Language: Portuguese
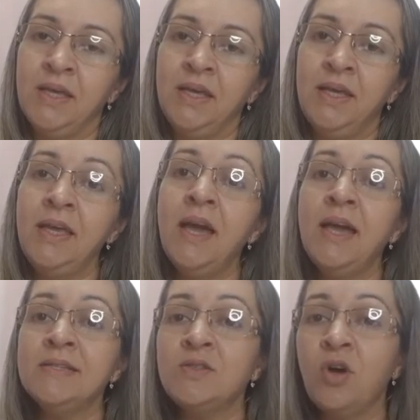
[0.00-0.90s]
E
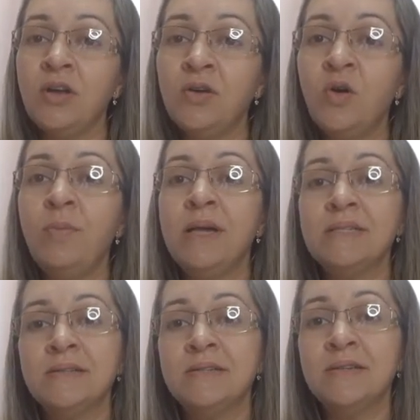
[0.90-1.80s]
a história
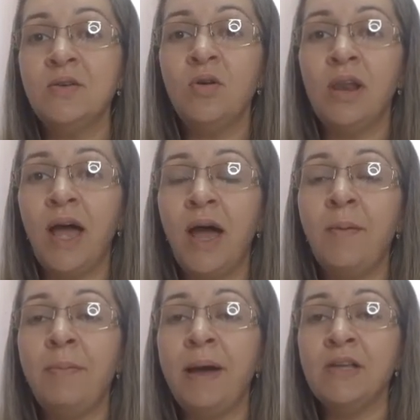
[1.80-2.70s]
começa a desenrolar
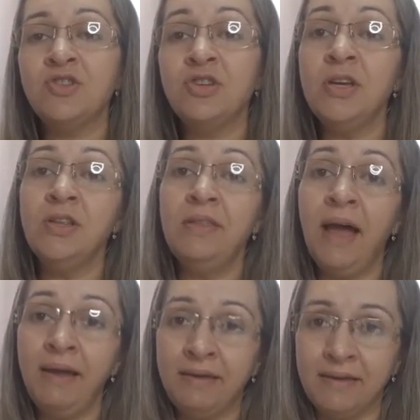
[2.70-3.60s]
a partir
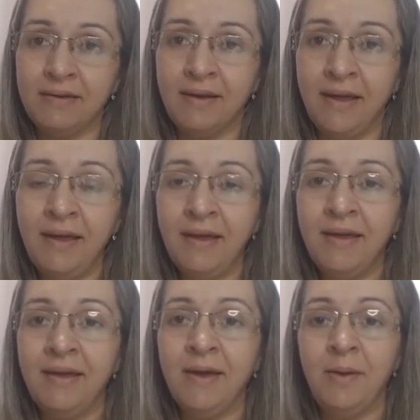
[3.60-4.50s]
daí, né?
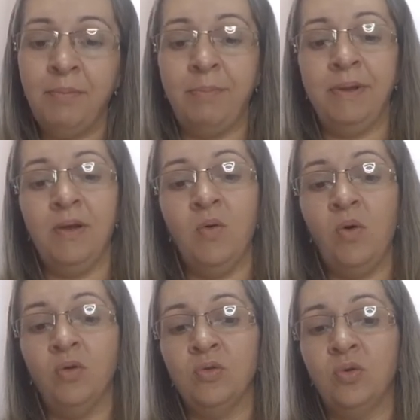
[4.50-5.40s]
Papelão
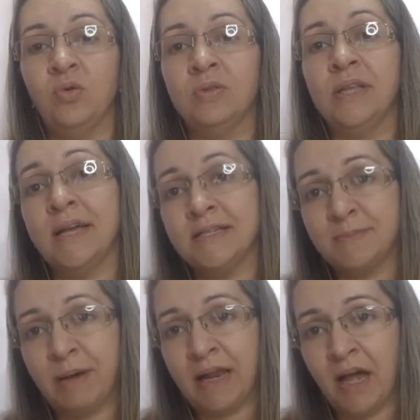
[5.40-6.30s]
contou três
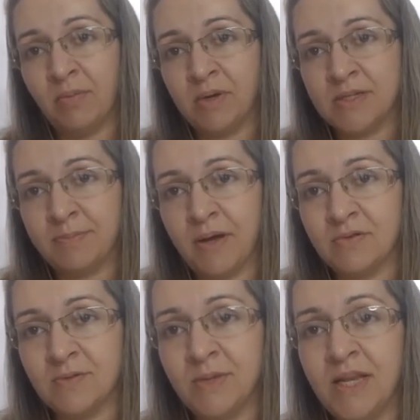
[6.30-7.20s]
parábolas para
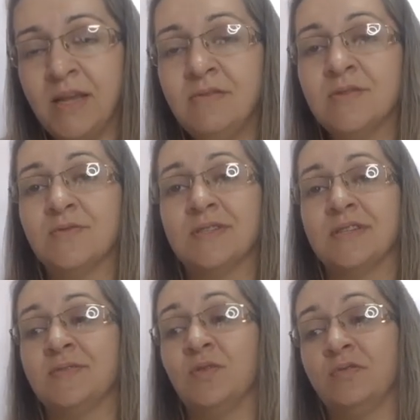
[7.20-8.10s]
os meninos,
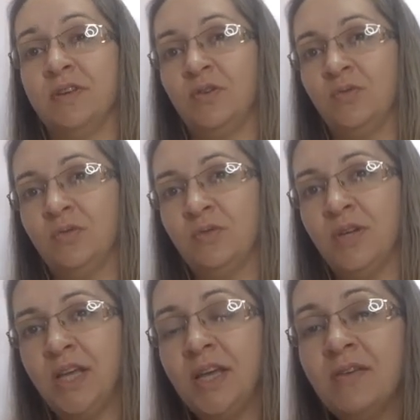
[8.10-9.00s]
vocês vão ver no, no,
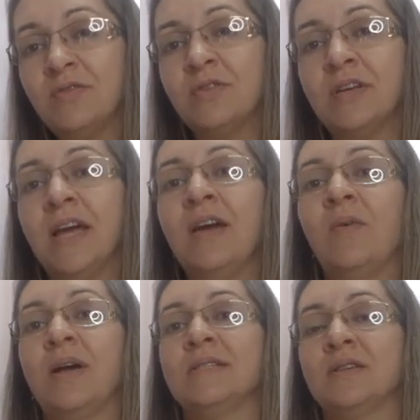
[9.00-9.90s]
livro, né?
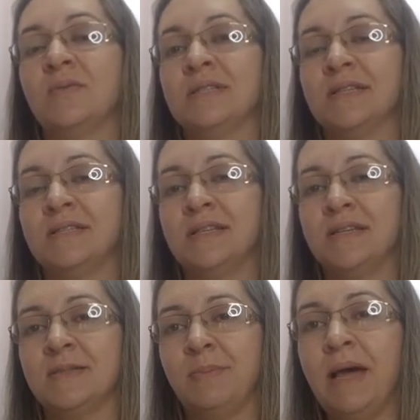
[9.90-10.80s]
Quais são essas
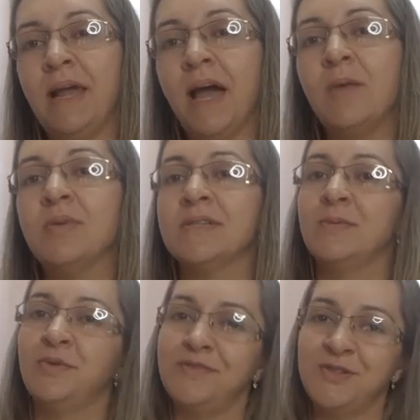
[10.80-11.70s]
três parábolas? A
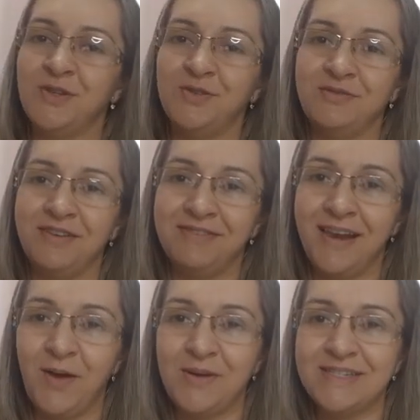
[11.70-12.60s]
professora não vai
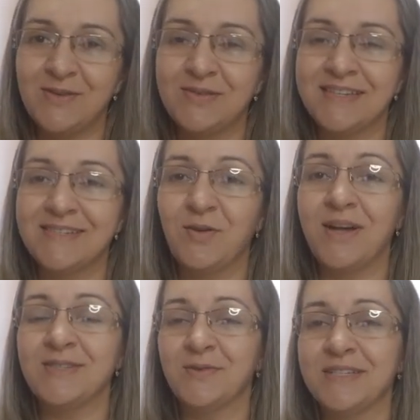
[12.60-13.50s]
falar quais são, essas,
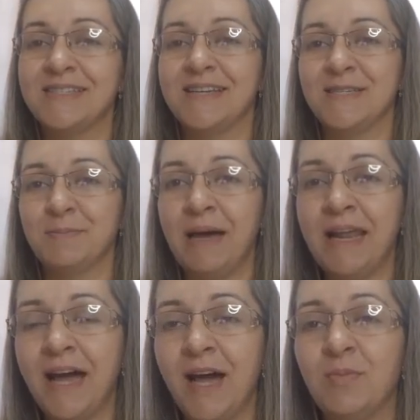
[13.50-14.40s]
quais são as três
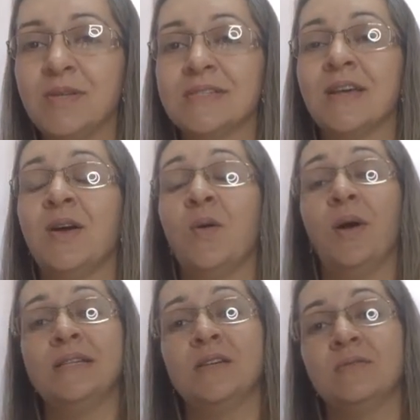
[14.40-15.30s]
parábolas,
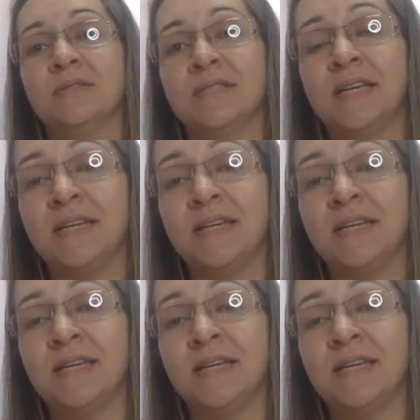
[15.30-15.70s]
quais são os três